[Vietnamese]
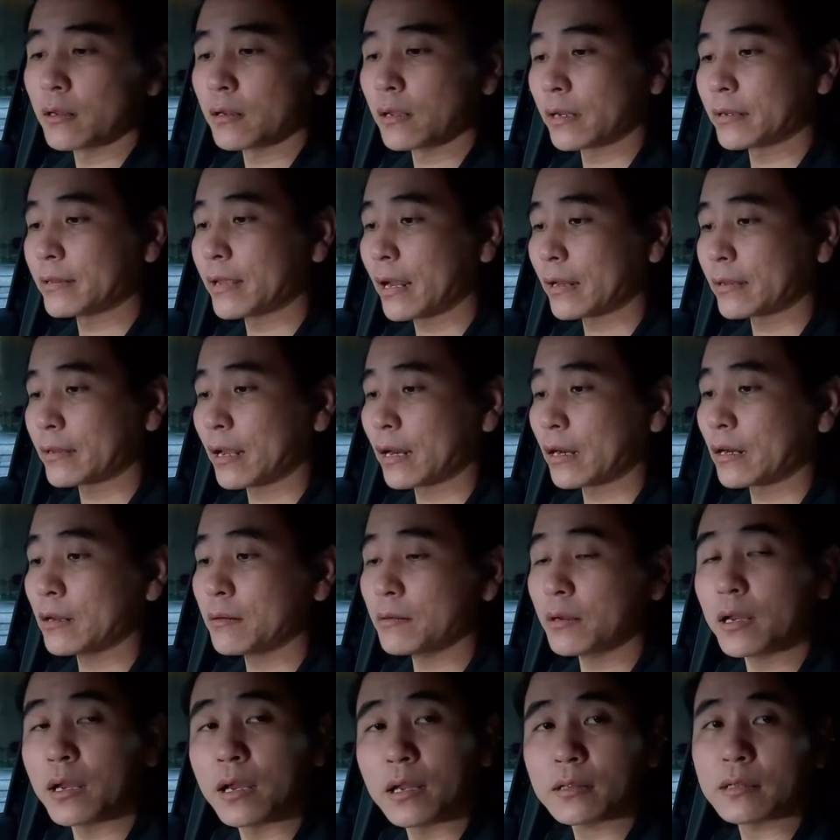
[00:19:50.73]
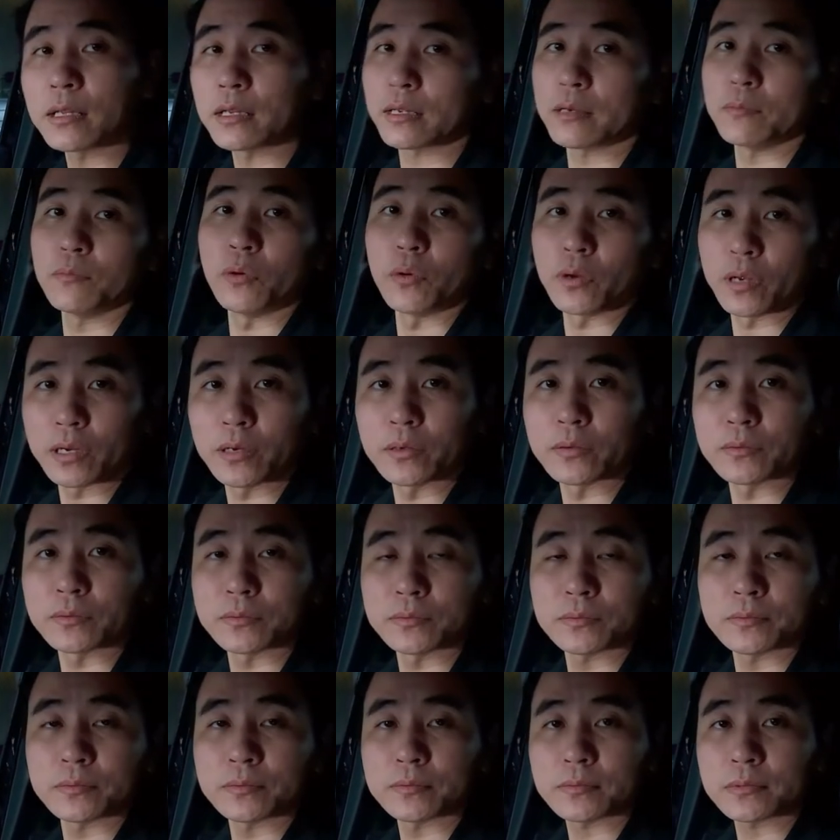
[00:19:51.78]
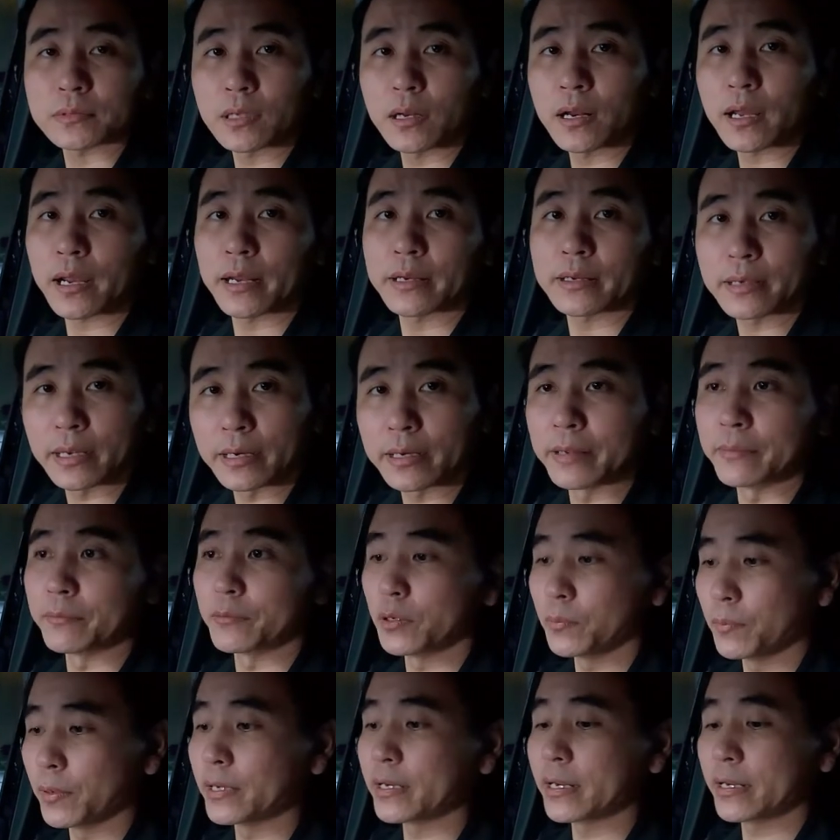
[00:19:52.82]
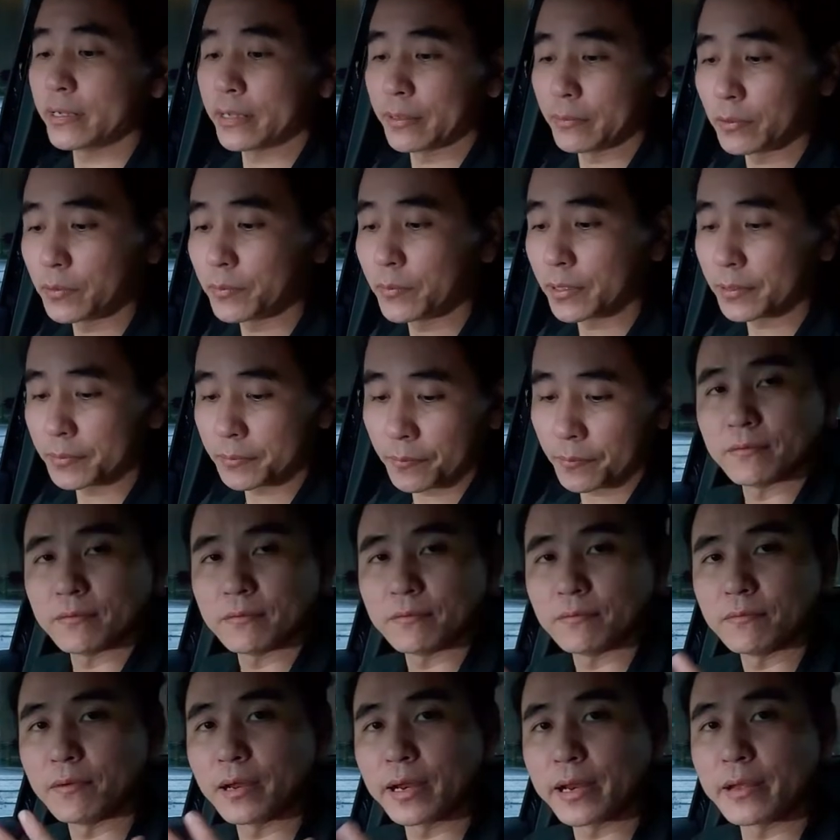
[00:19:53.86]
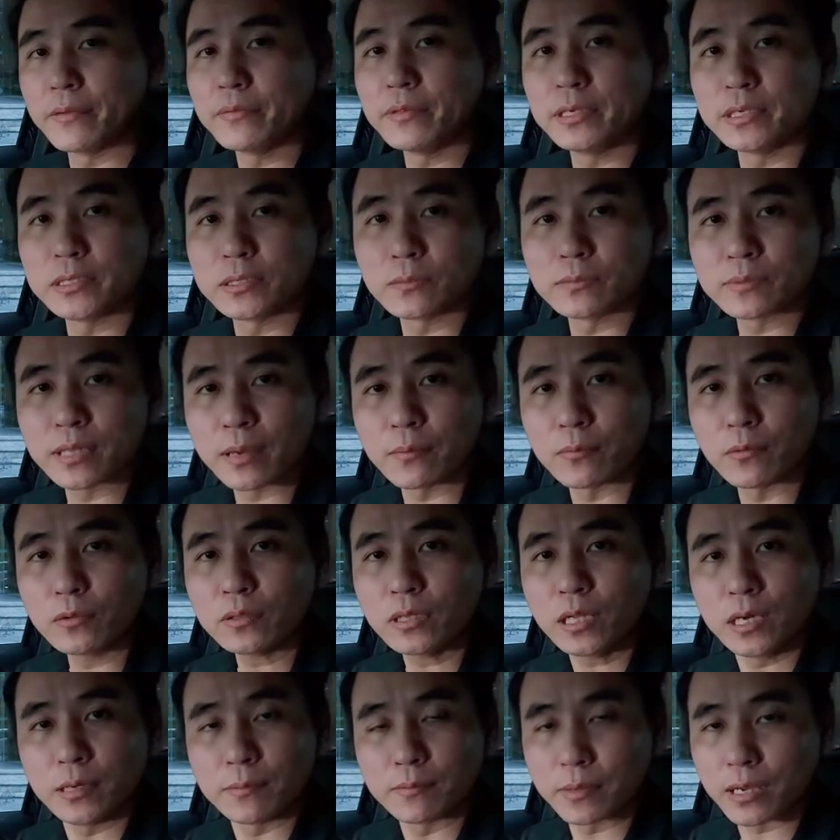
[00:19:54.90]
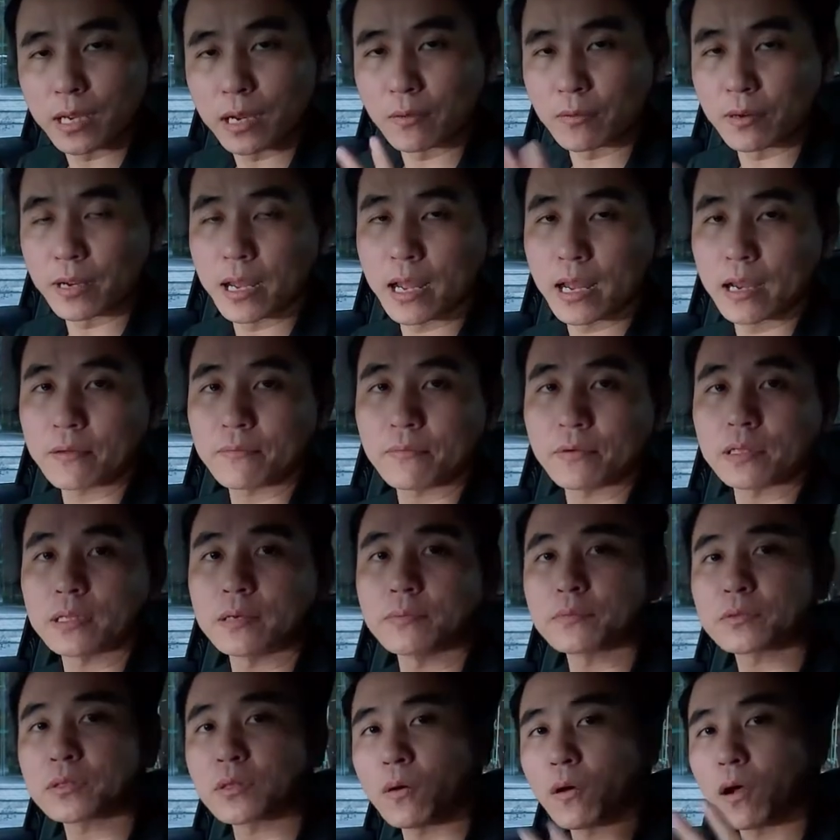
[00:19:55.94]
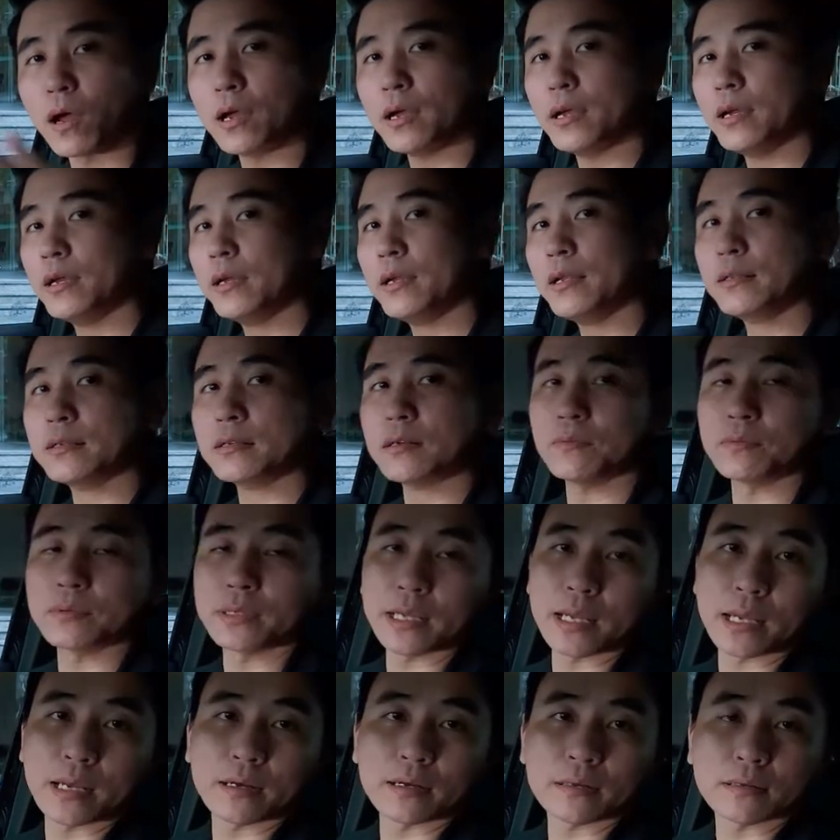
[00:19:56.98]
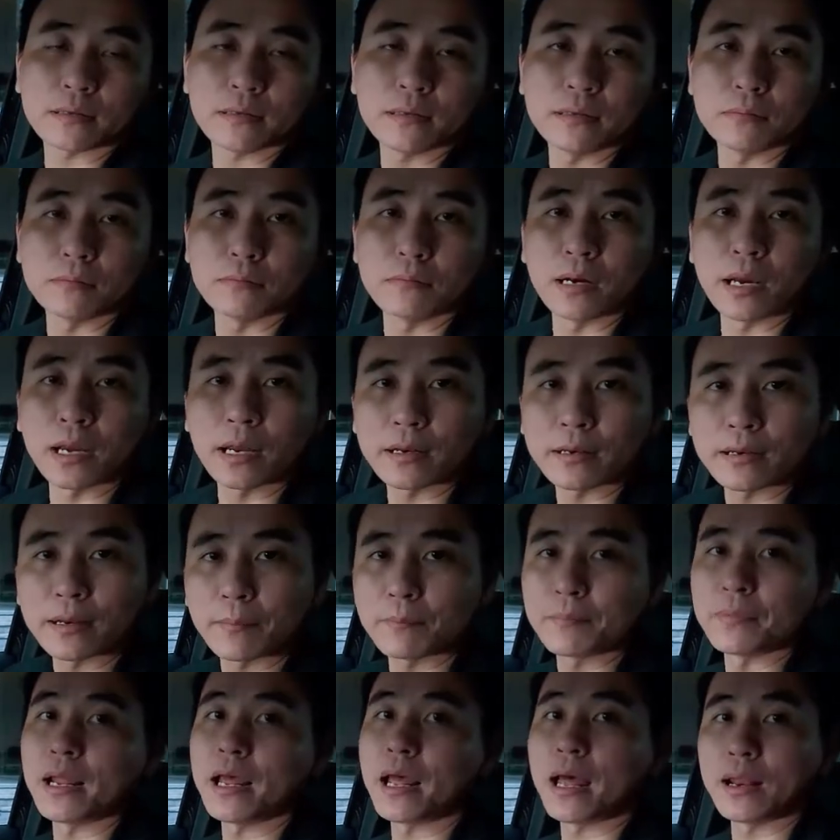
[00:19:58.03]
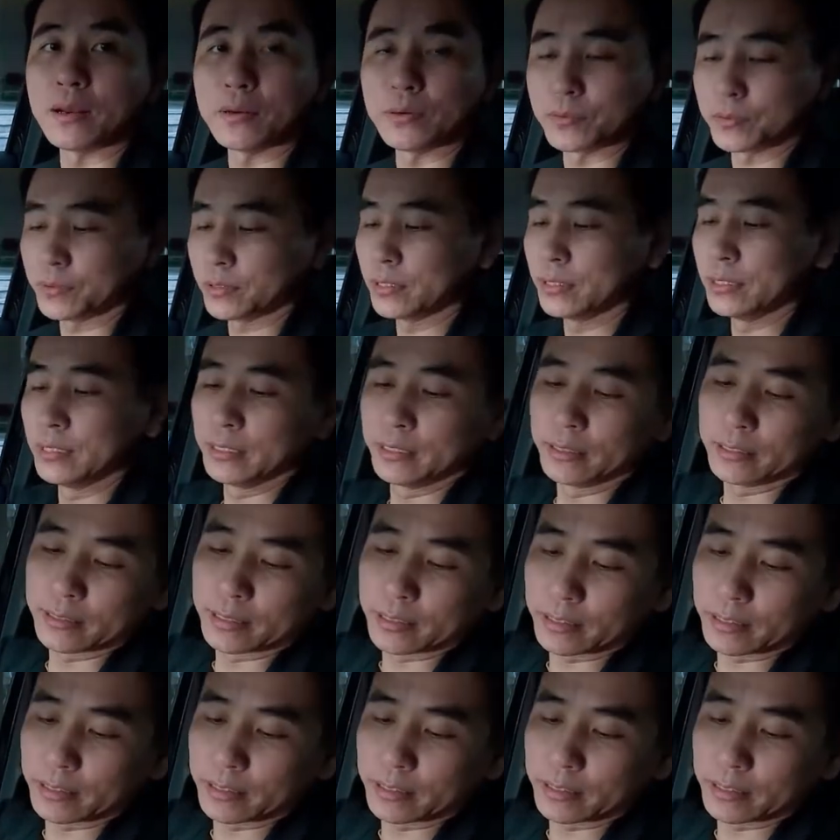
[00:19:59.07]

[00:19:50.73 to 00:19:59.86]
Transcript: dần dần nó hết được cái mùi luôn đó là cái kinh nghiệm của mình trải nghiệm của mình và nếu như chúng ta muốn thơm ngào ngạt và thơm tỏa hết không gian thơm mà đậm đà luôn thì